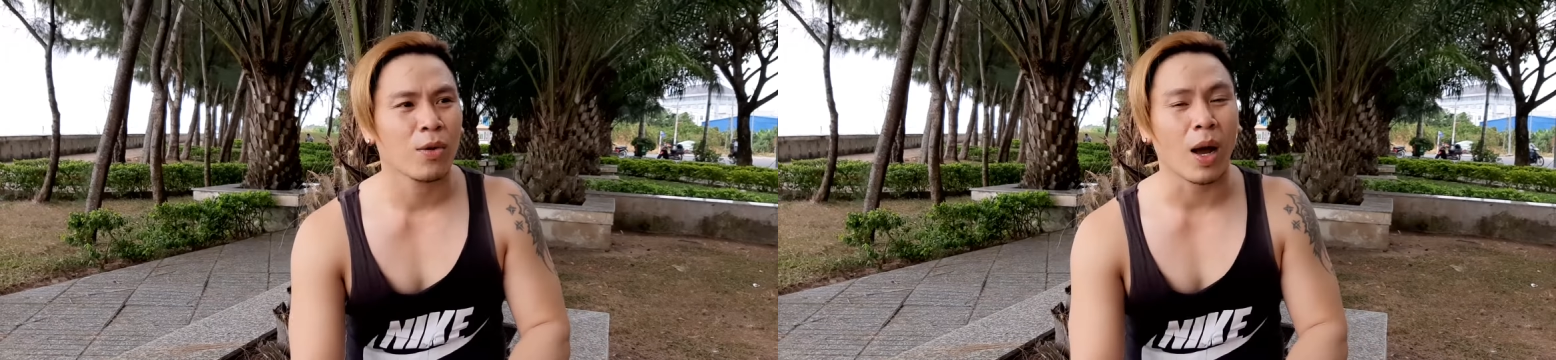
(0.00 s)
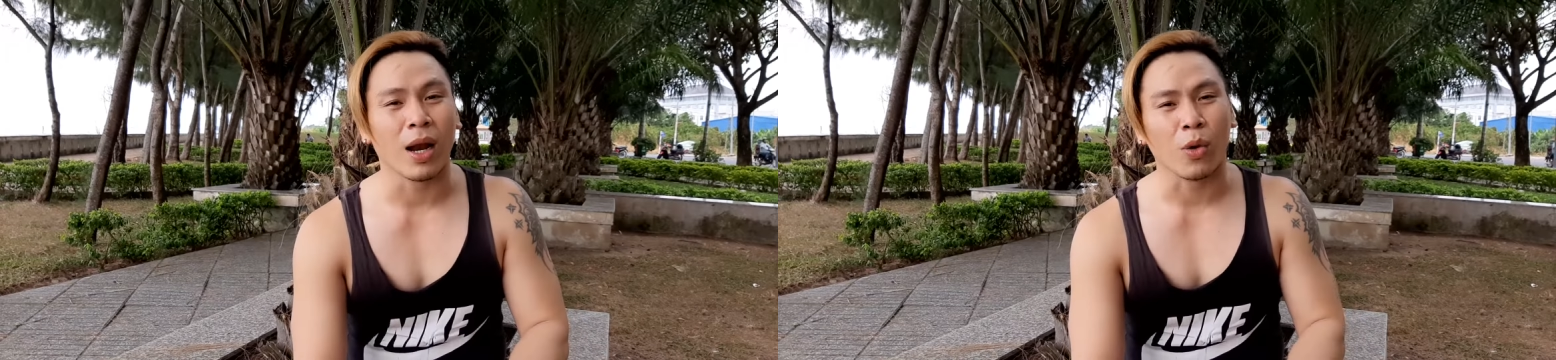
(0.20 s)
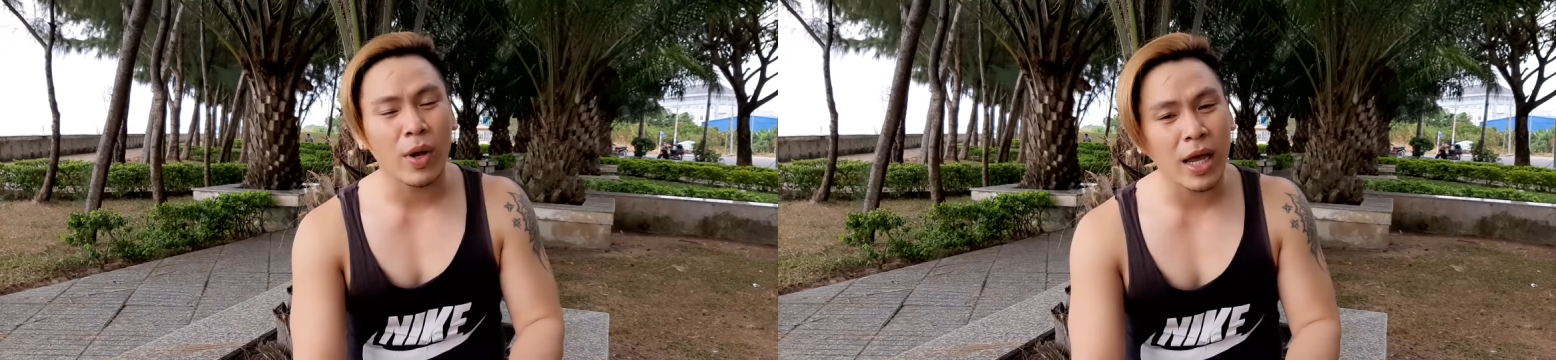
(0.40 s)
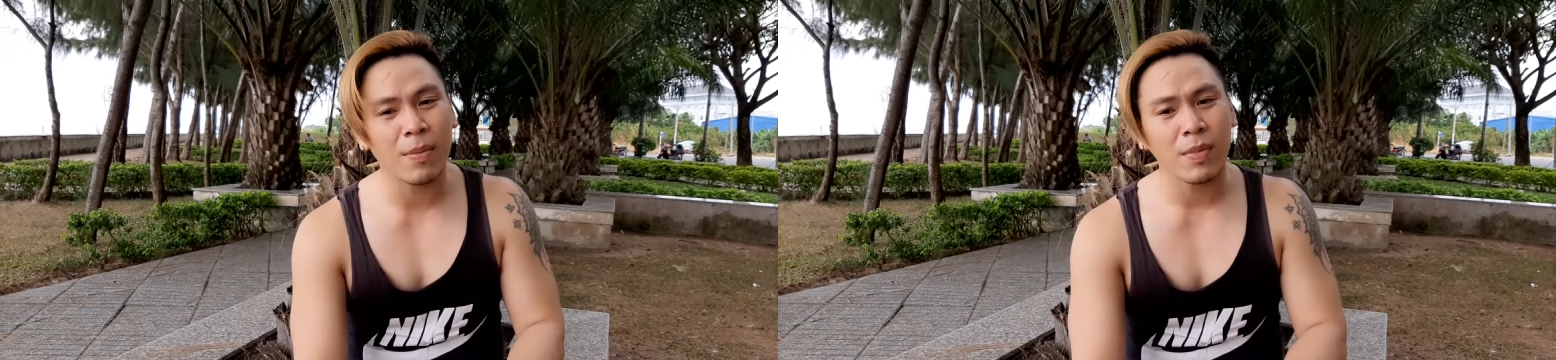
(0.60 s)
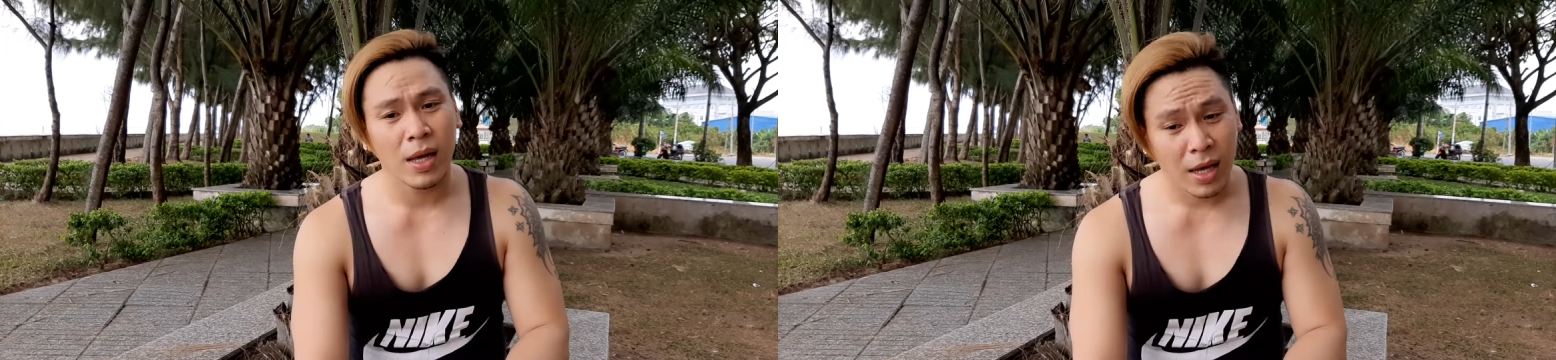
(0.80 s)
hoặc là quý
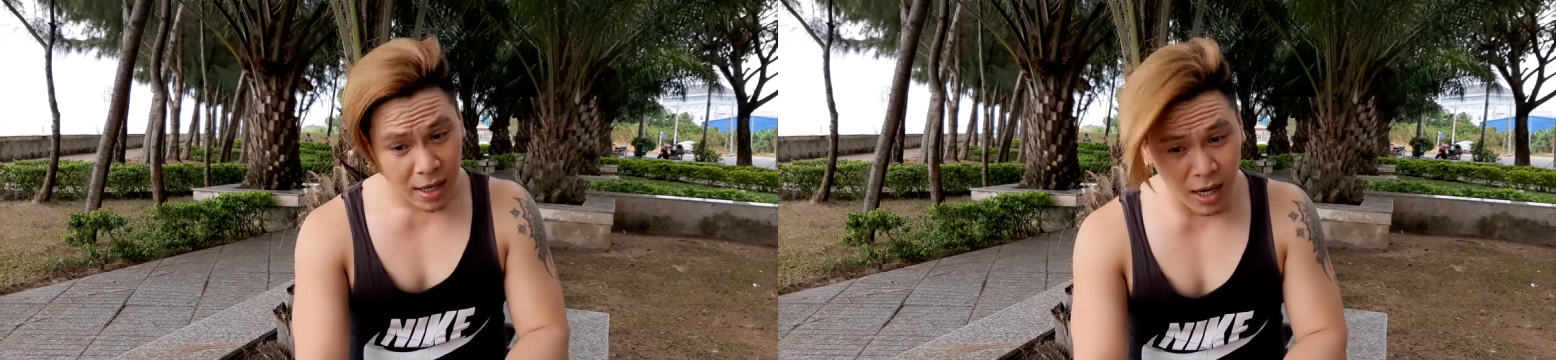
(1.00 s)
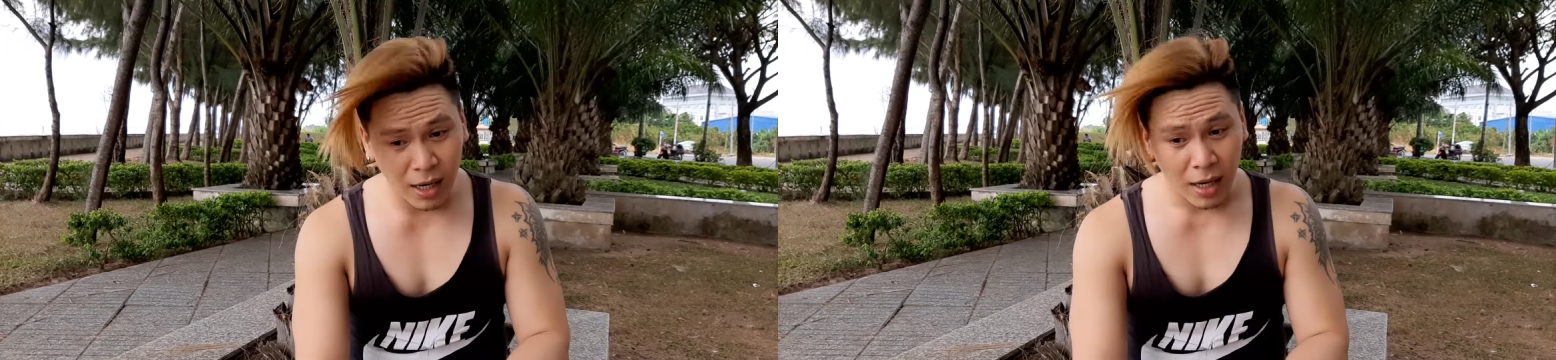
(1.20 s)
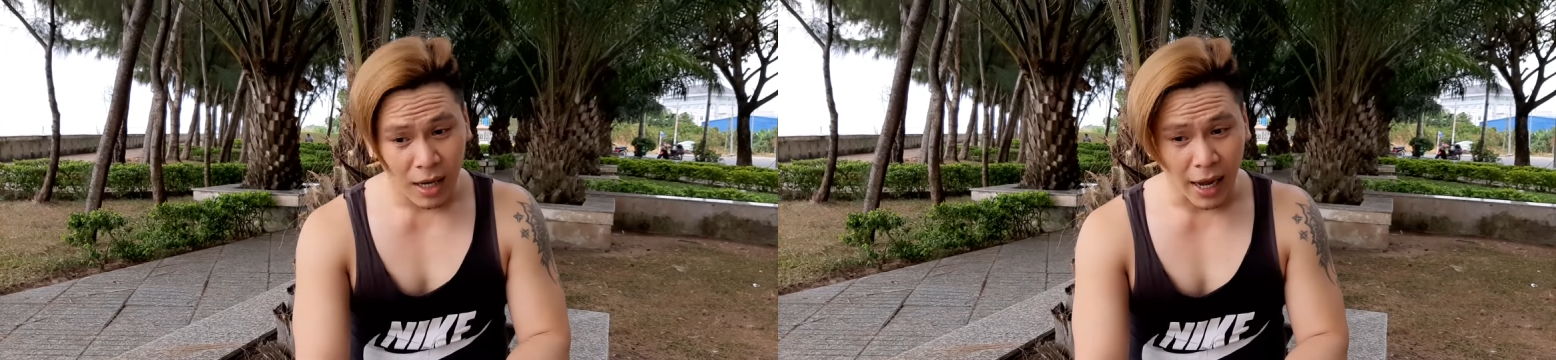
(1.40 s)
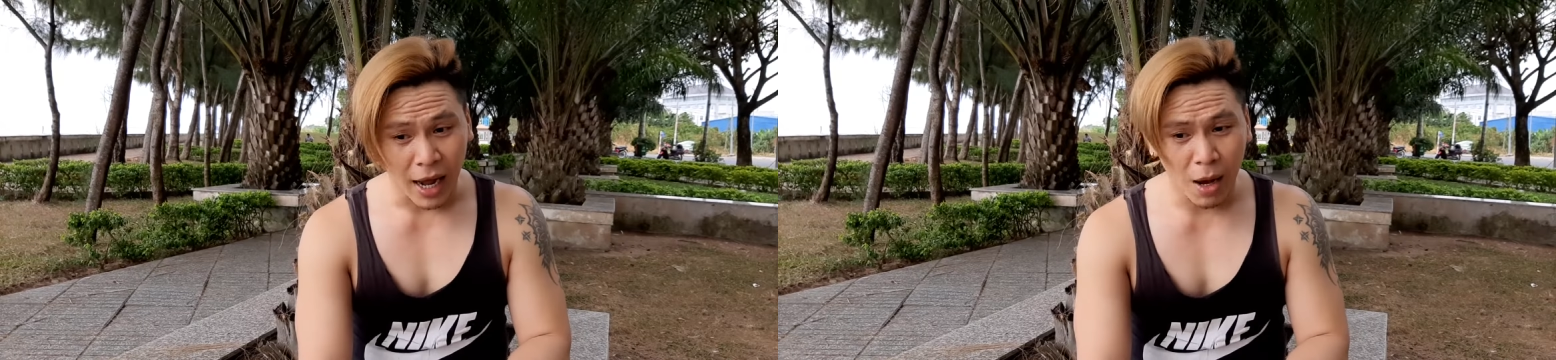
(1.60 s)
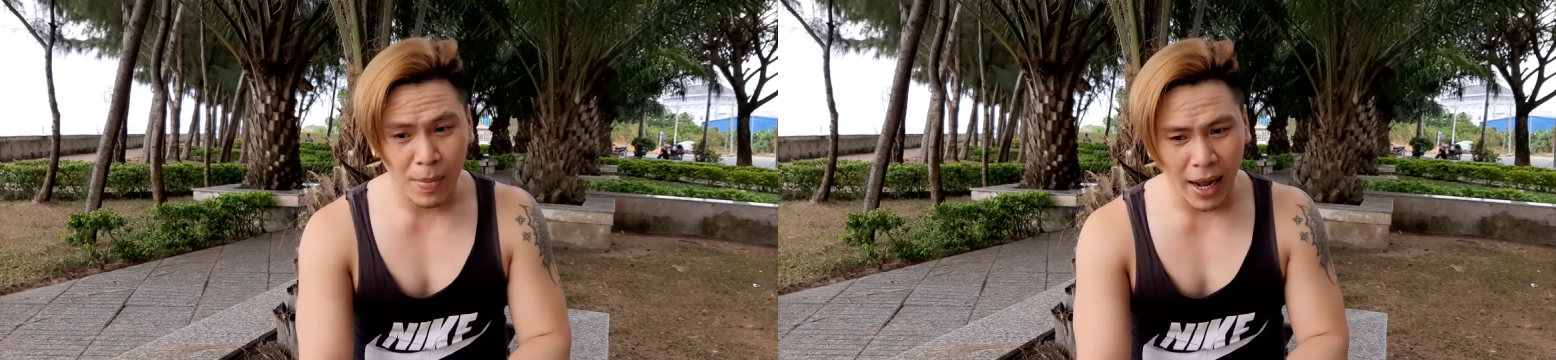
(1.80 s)
hiếm nhưng ngày
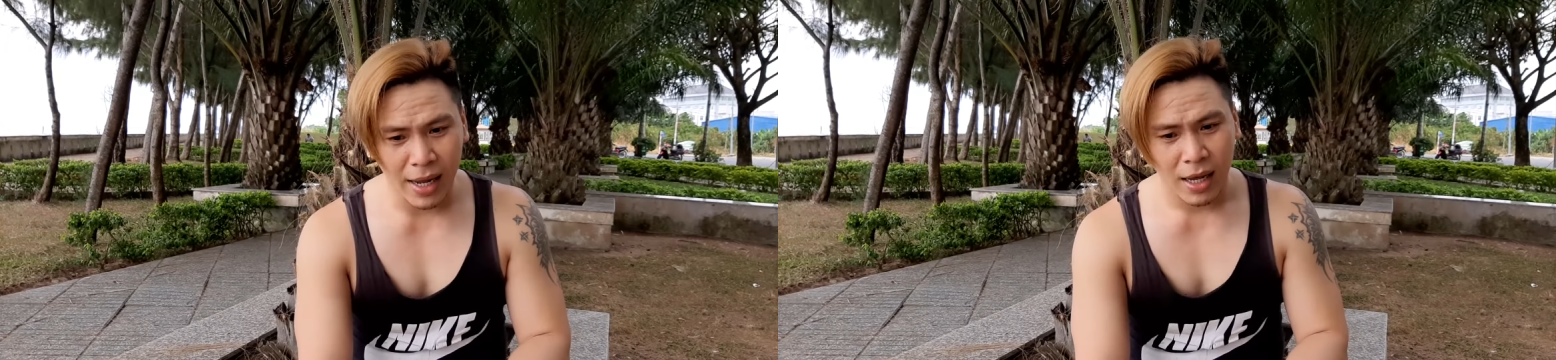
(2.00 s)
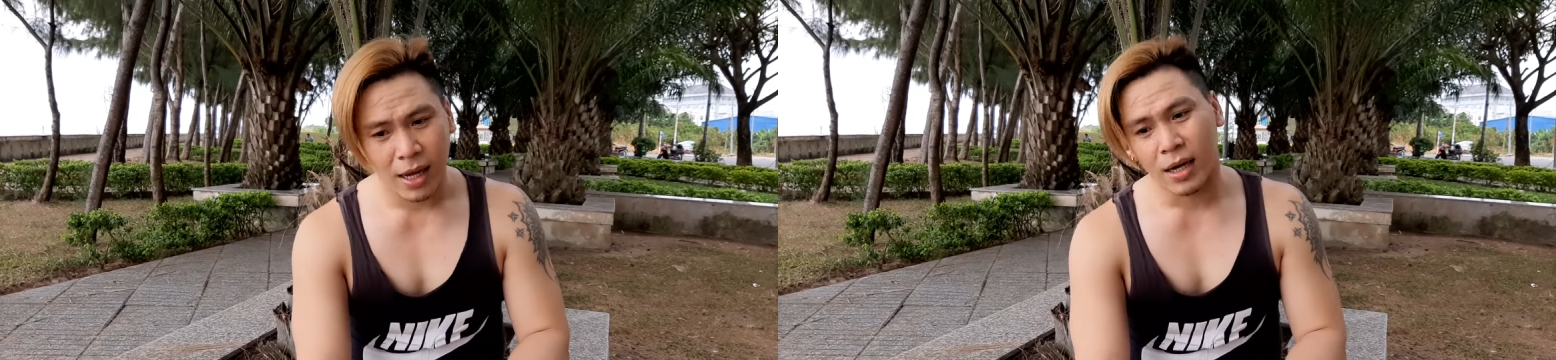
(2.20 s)
hôm nay